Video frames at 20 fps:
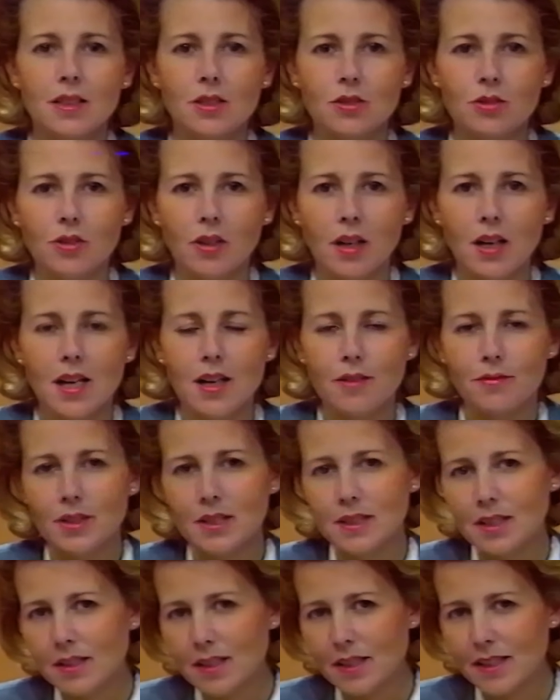qui sera
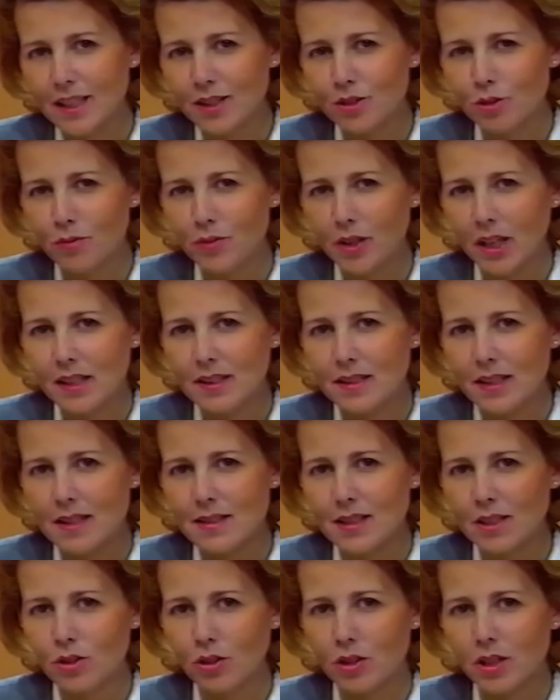l'invitée des 4 vérités à
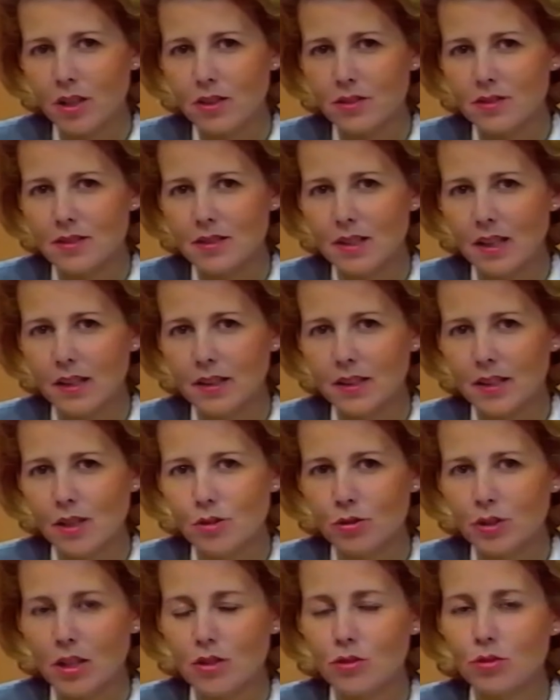7h45 à
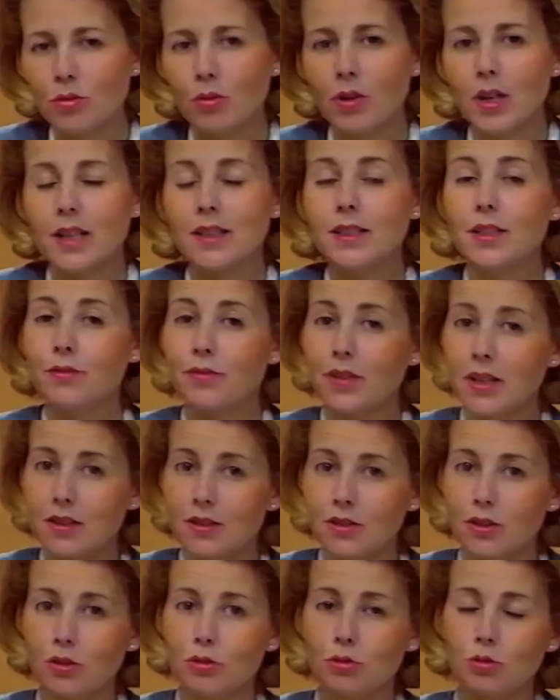l'occasion des
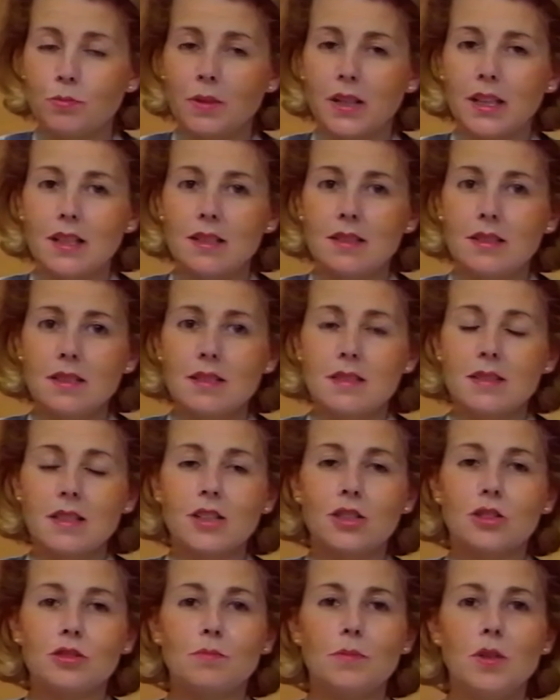20 ans du magazine
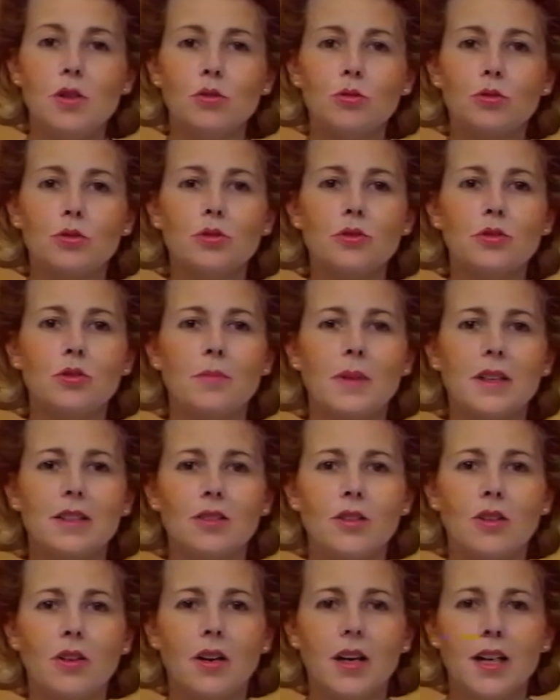50 millions de
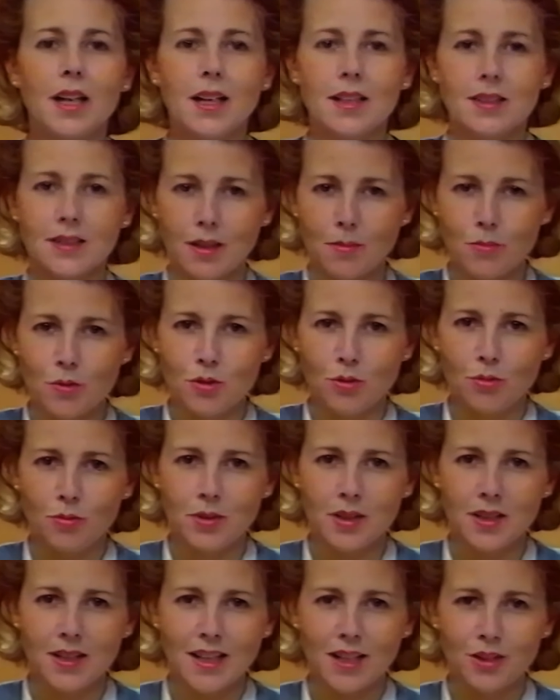consommateurs. Très bonne
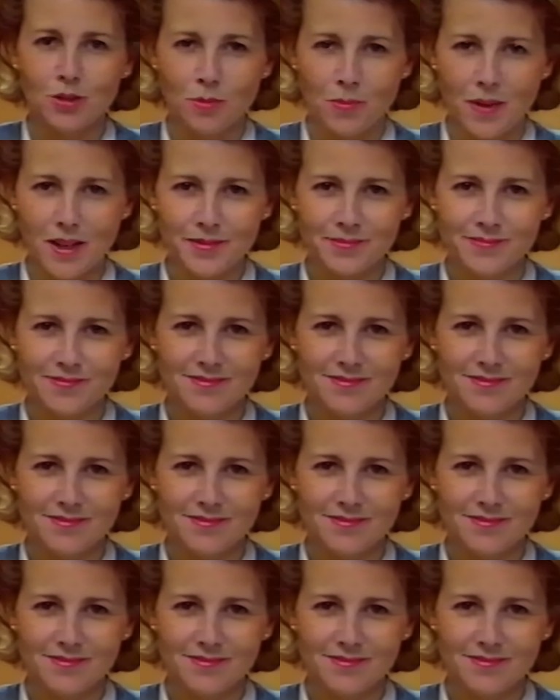nuit, à demain.